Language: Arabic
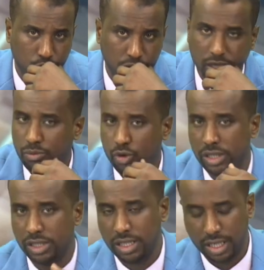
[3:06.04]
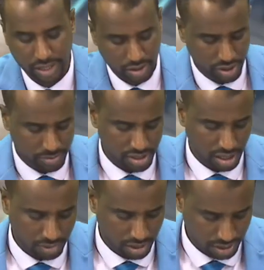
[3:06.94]
والله المواطن ده رجعه ايام
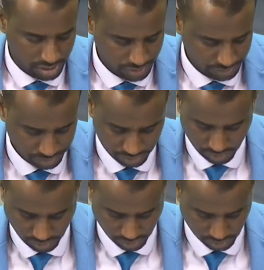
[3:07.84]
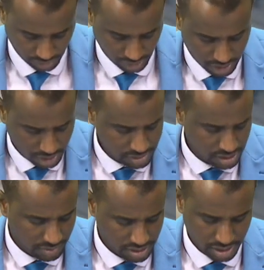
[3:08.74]
صعبه خلاص هي الايام
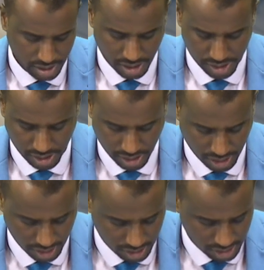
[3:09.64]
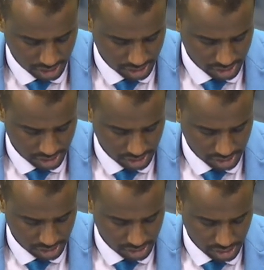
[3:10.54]
صعبه اصلا الناس عايشينها لكن
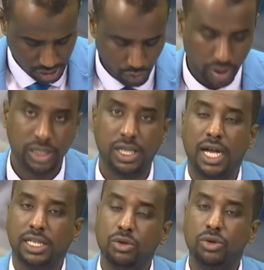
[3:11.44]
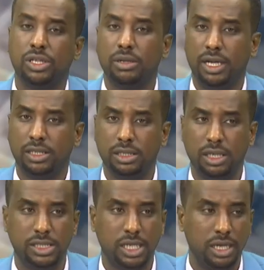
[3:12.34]
والقطاعات الاخرى طبعا
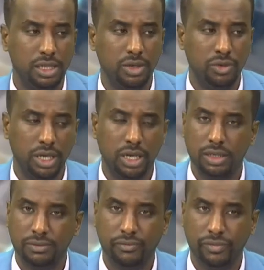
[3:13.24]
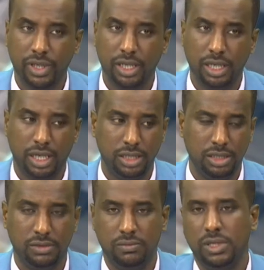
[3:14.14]
السكنيه وغيرها
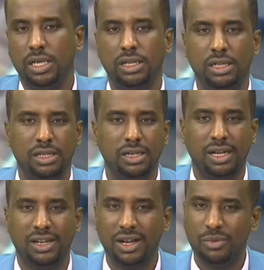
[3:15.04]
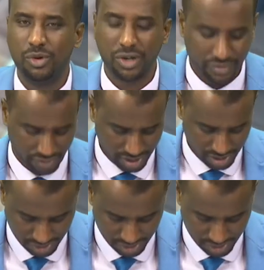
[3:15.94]
يعني بقى الرقم خرافي